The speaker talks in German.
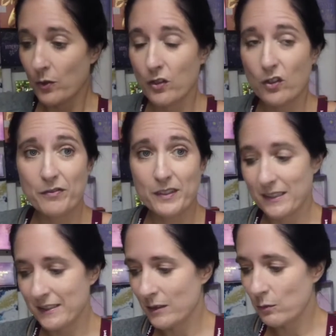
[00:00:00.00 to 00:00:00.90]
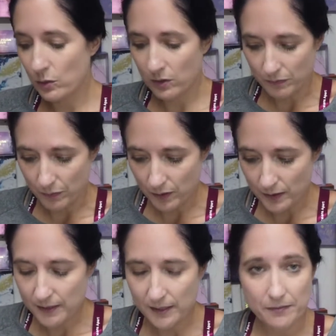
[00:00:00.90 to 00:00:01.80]
Und ich hoffe, dass die gut
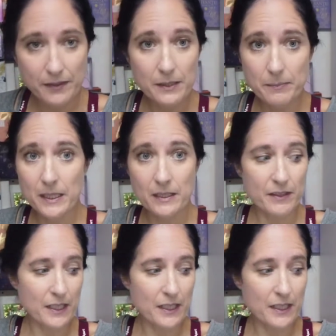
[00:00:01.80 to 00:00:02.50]
gefüllt ist. Jetzt fällt mir